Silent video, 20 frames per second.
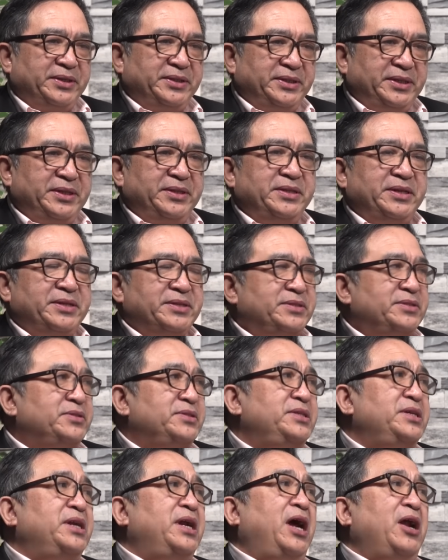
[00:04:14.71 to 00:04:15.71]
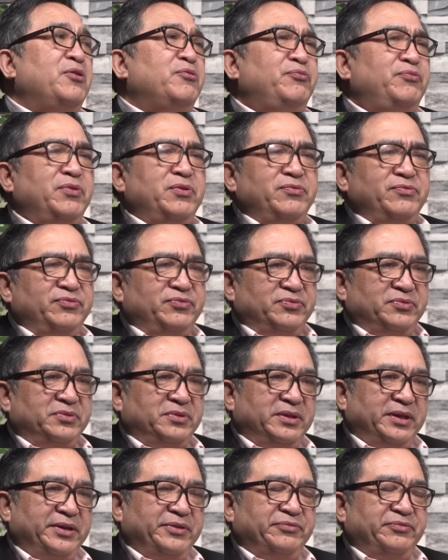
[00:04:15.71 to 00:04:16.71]
现在的资讯很丰富，
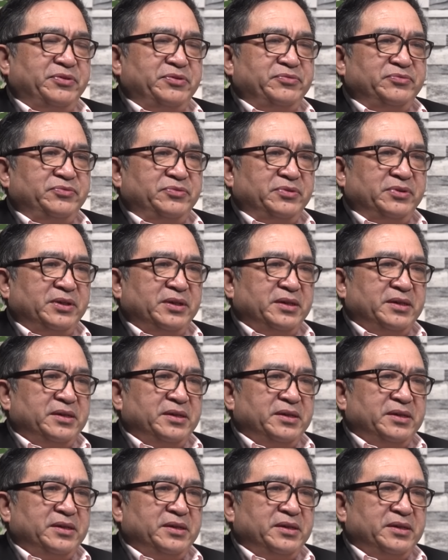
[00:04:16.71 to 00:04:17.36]
很丰富。